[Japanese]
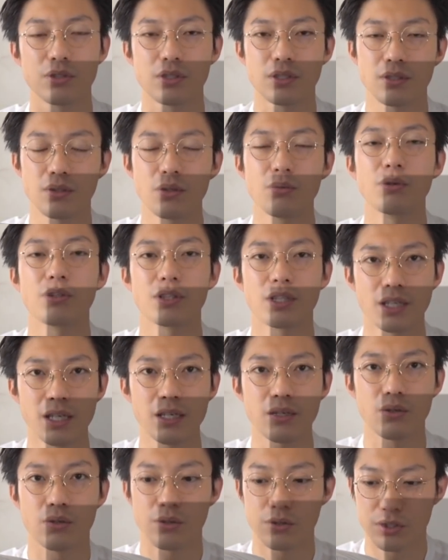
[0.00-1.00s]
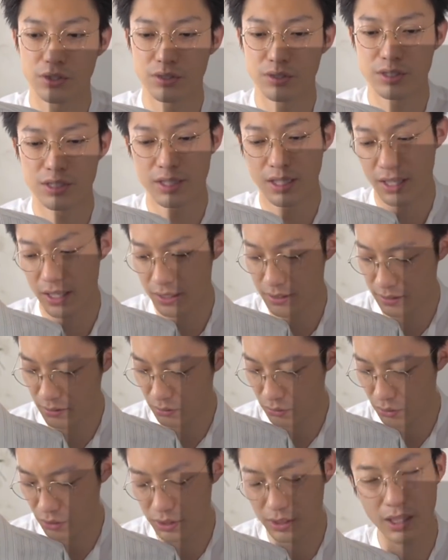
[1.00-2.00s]
思ってね購入して
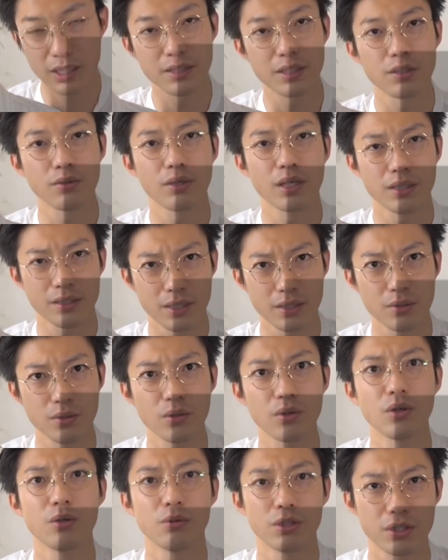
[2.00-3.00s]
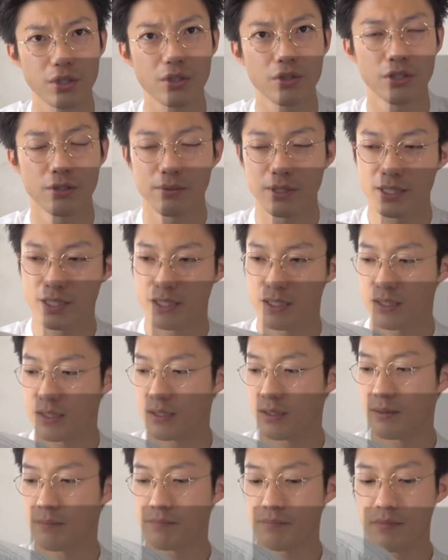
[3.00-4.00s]
本当に買ってよかったと思っております
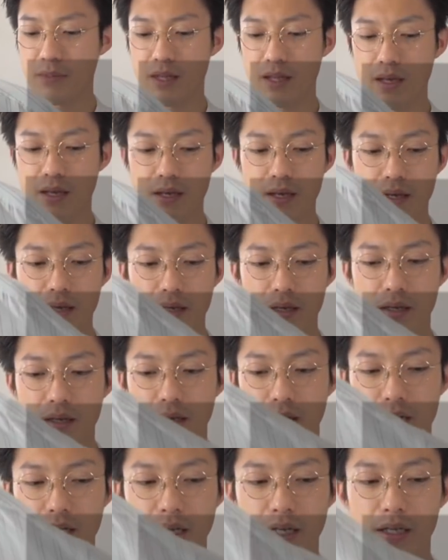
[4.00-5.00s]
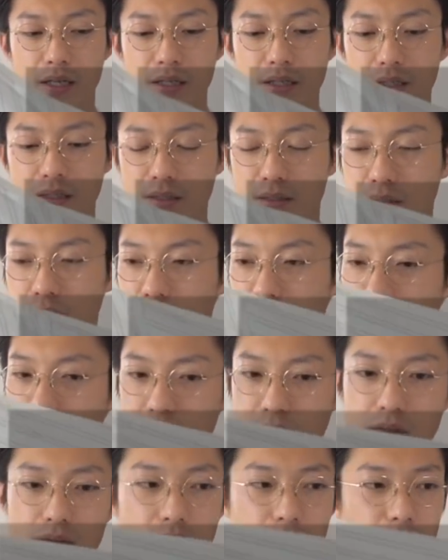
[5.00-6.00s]
はい
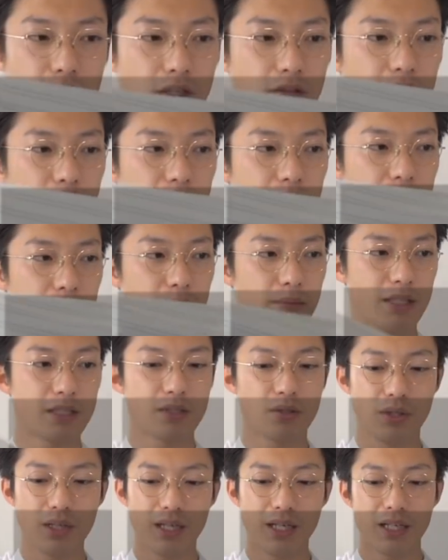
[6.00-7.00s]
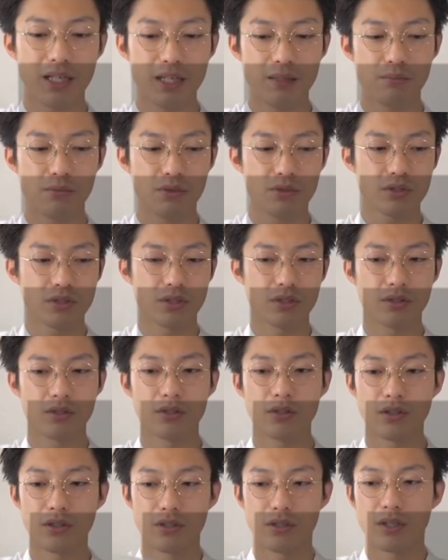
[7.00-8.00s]
これはねまあ袖がねもうちょっ
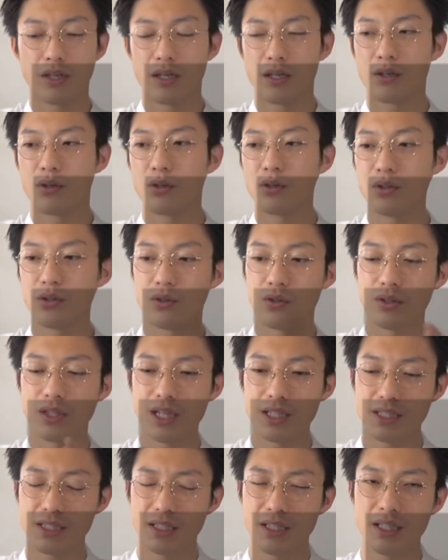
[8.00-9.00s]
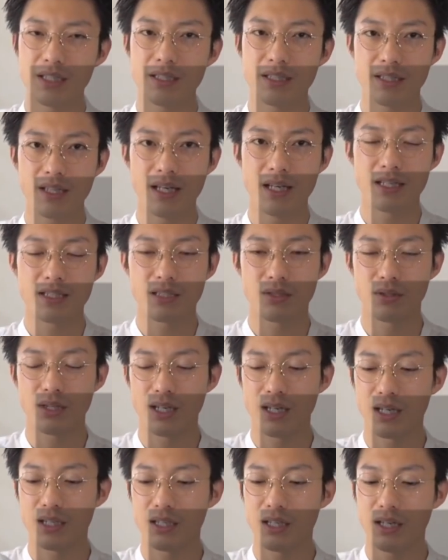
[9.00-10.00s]
とこの同じ生地で
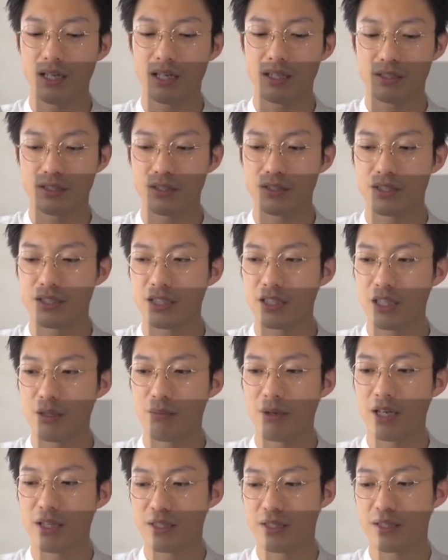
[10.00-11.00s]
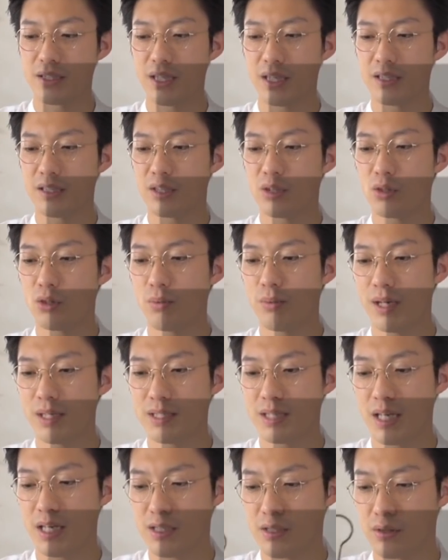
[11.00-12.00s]
袖が長く普通にメンズラインで
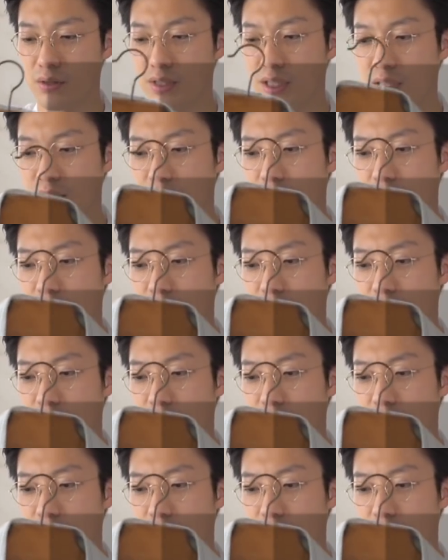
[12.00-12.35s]
オーバーサイズのシャツ